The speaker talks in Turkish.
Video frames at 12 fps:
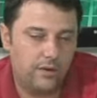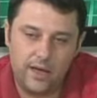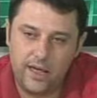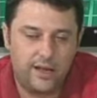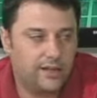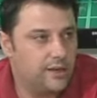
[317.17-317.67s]

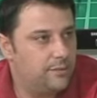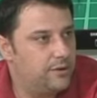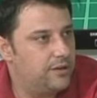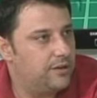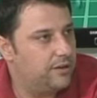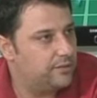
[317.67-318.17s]
Herhangi
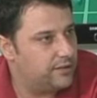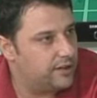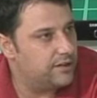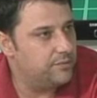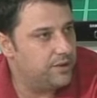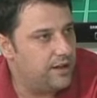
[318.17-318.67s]
bir
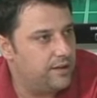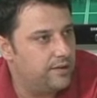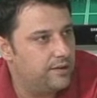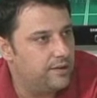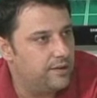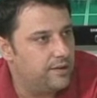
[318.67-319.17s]
takımda
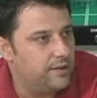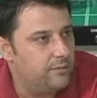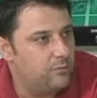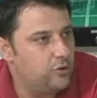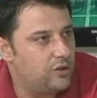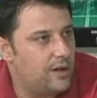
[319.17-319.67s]

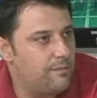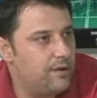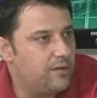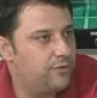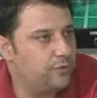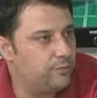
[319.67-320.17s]

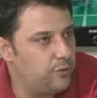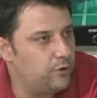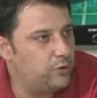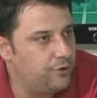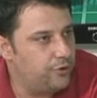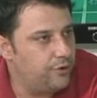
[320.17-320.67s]
mükemmel futbol
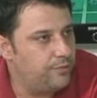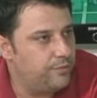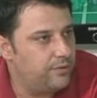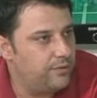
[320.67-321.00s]
oynuyorum.